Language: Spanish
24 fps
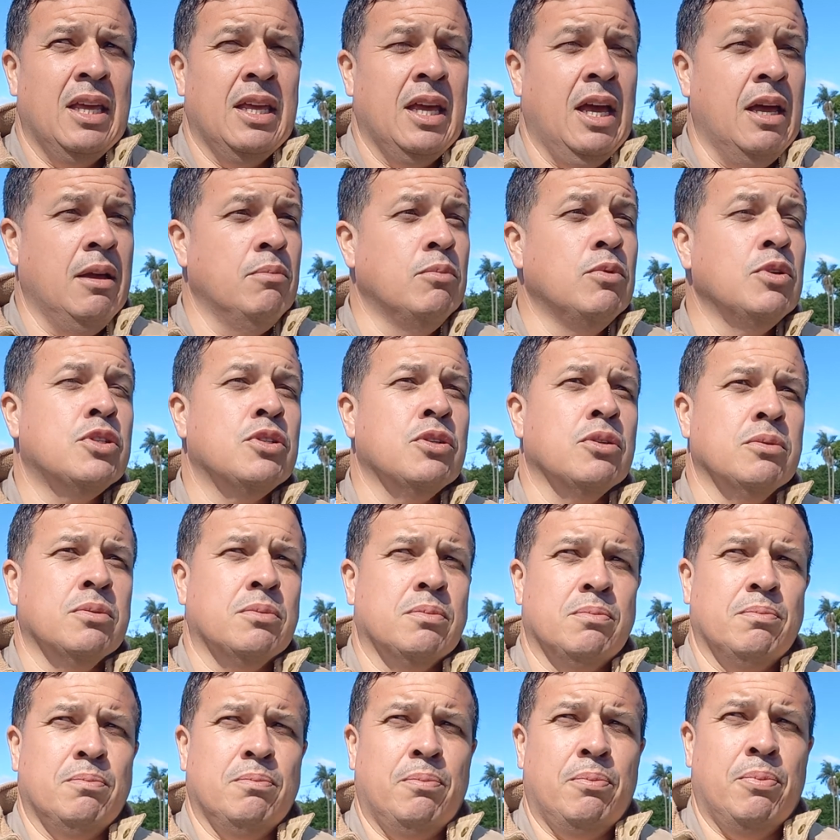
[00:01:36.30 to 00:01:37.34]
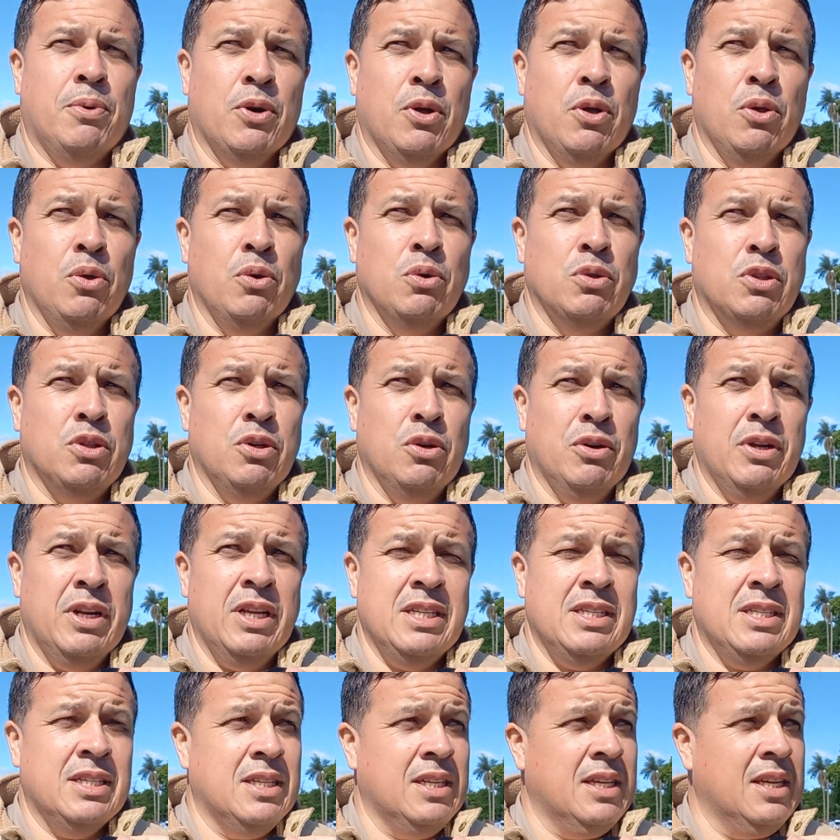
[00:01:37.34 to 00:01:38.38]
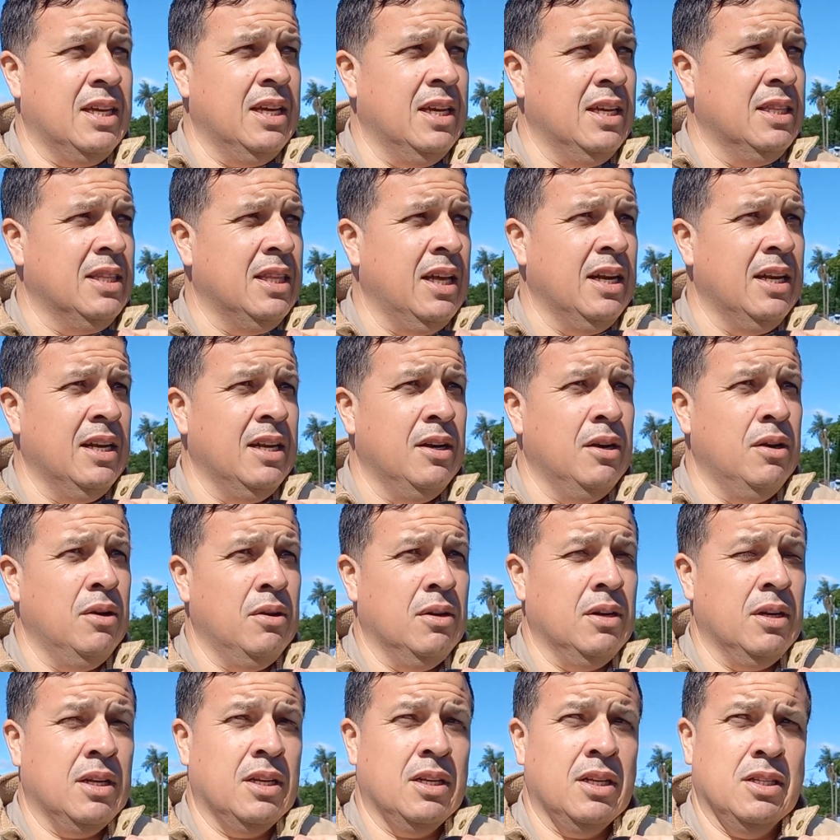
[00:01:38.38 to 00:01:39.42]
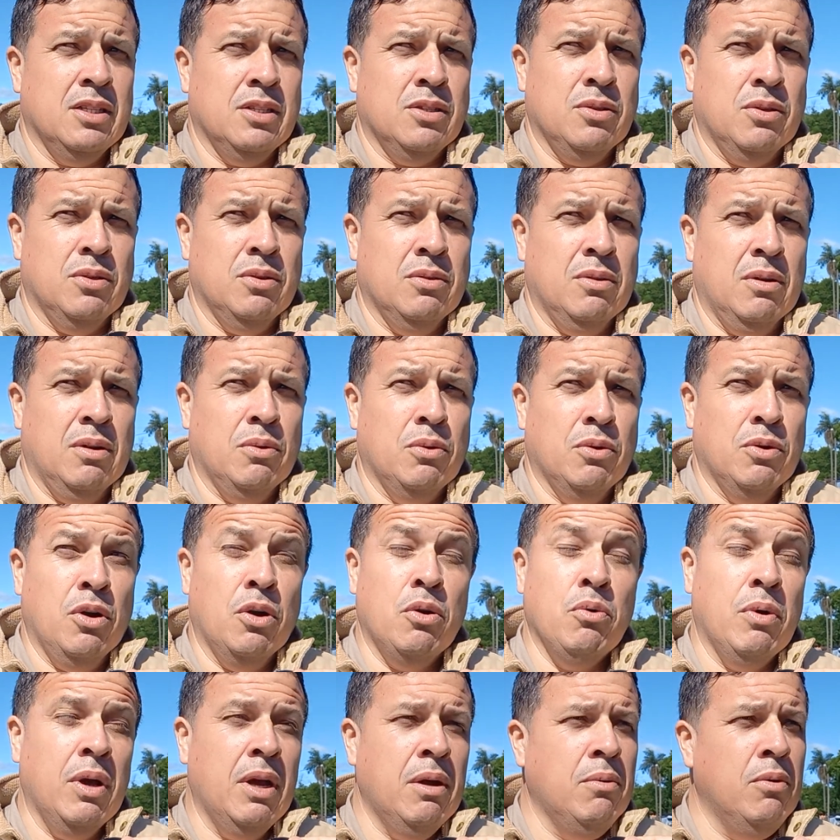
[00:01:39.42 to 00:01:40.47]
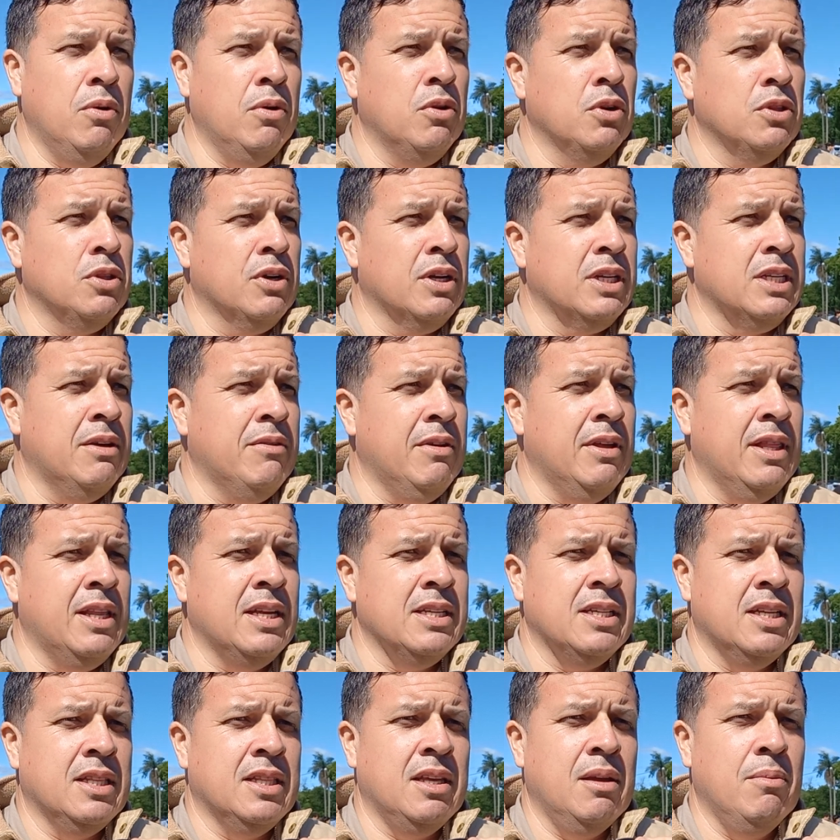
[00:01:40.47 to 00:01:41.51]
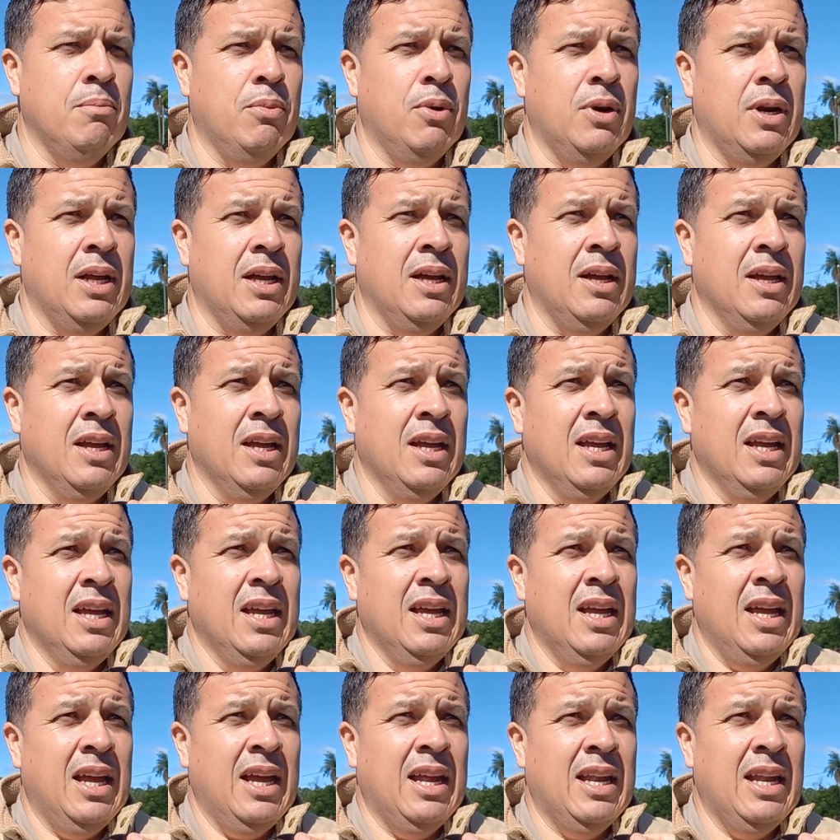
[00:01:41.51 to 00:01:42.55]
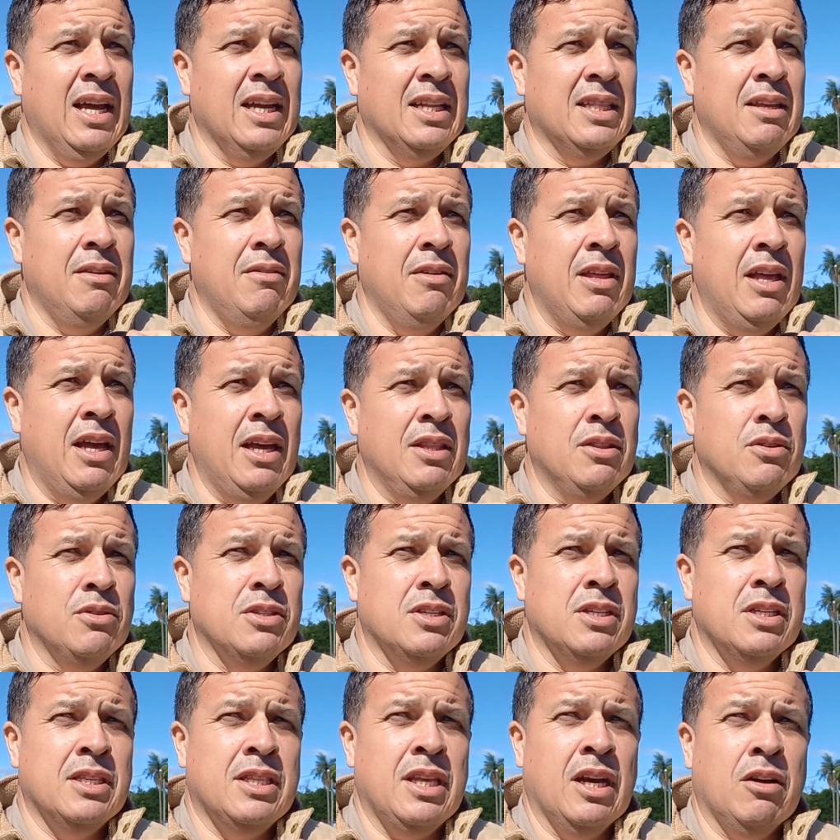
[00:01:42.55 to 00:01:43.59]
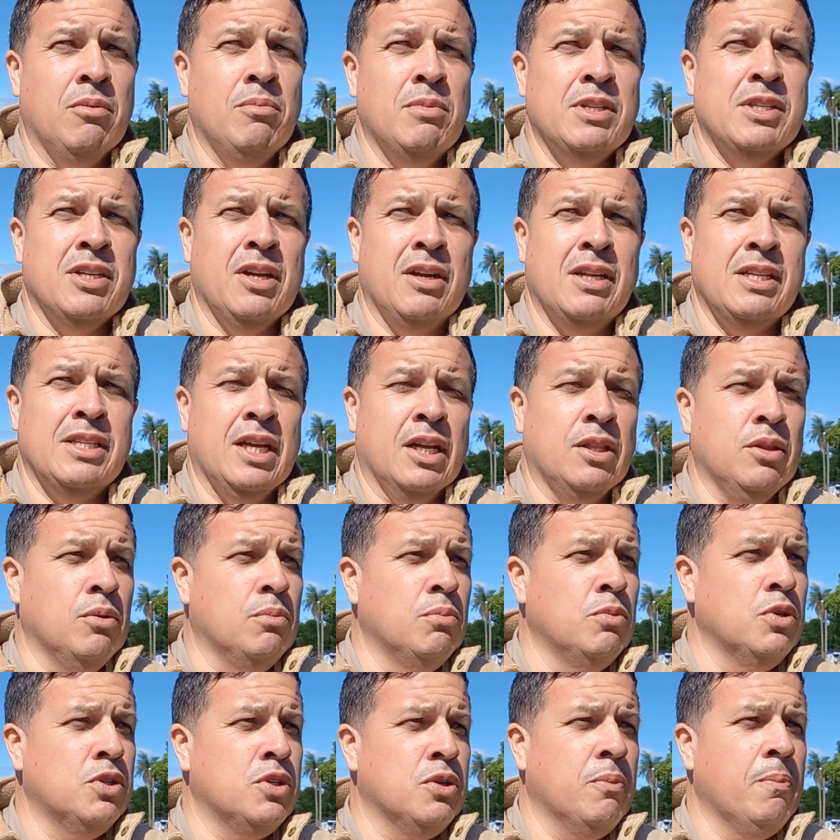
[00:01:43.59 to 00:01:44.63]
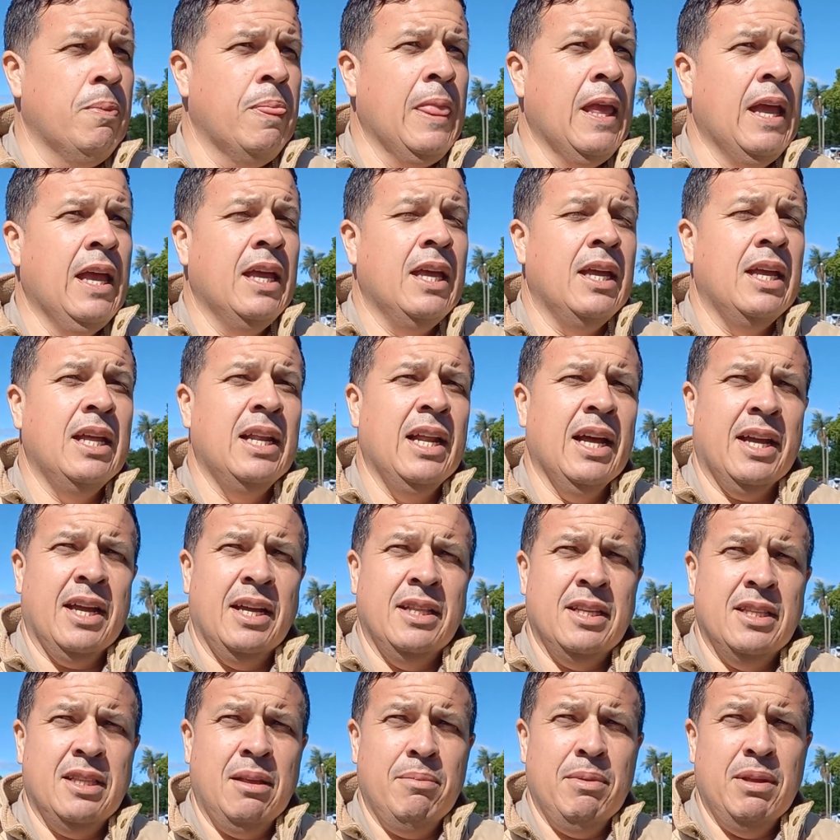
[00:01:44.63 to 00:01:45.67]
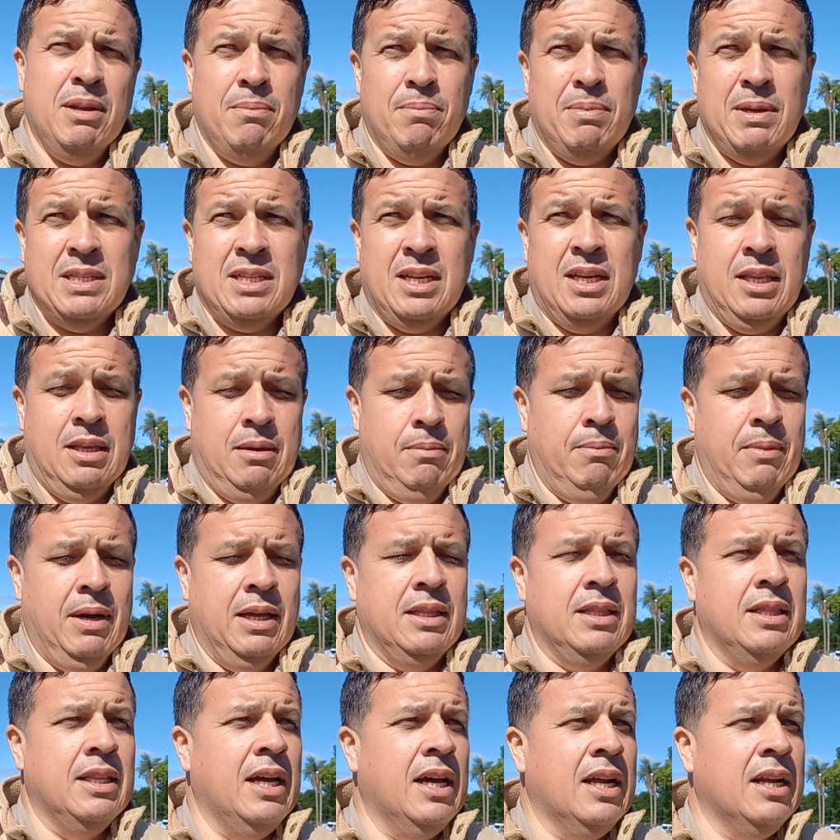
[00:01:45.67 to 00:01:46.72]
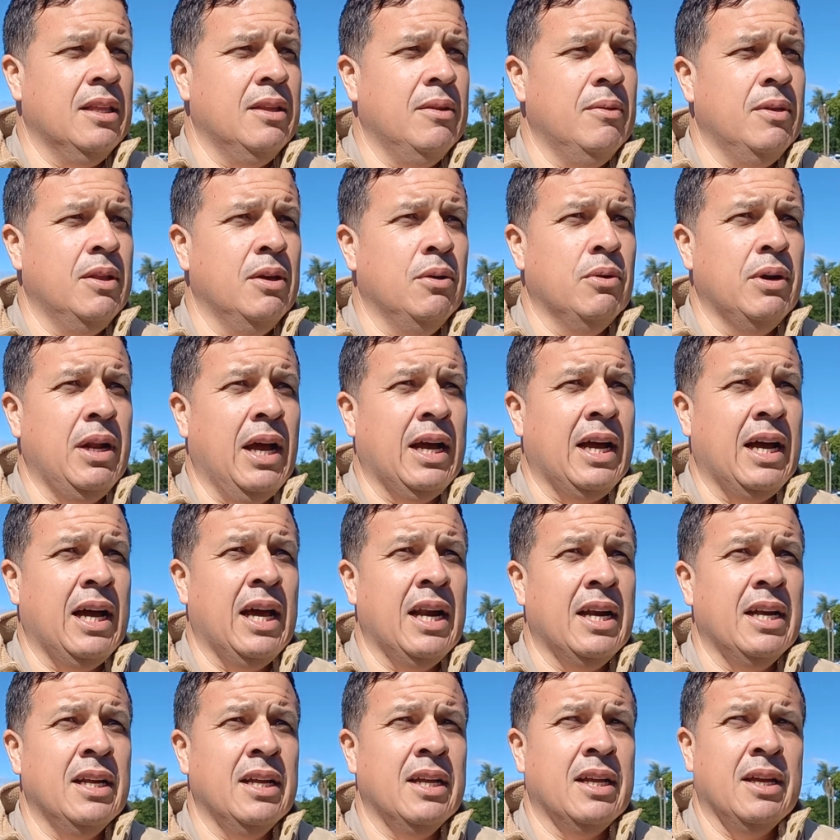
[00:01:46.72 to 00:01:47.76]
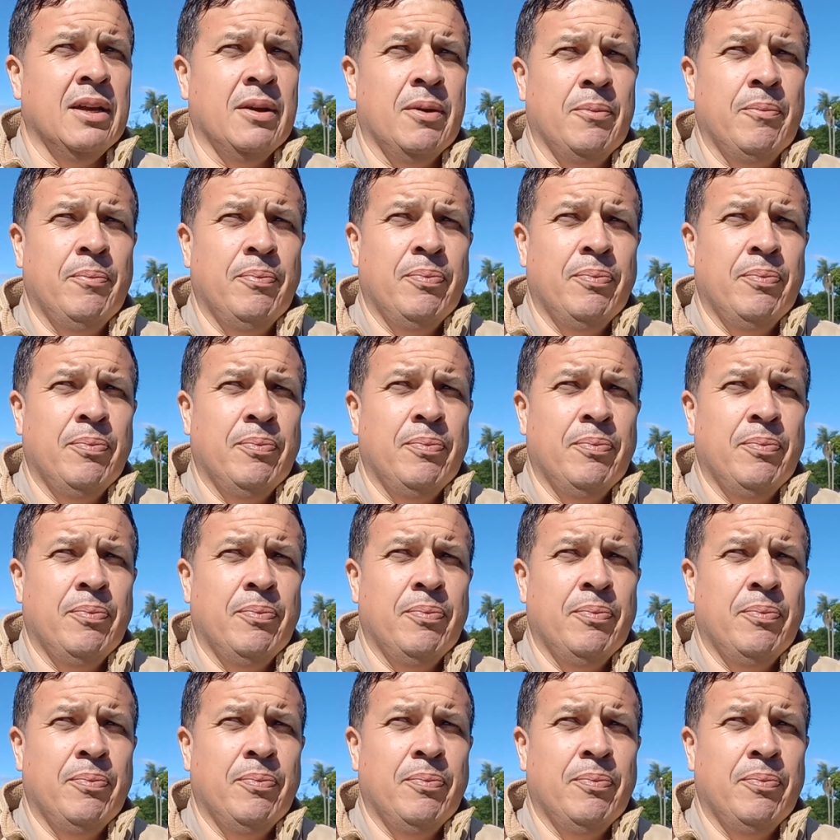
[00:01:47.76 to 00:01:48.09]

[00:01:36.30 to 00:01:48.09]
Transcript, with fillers: hay muchos productores que están, que son algunos nuevos, otros que también de hace tiempo en la, en la actividad, entonces está comercializando mucho. Y la gente también empieza a demandar de una carne que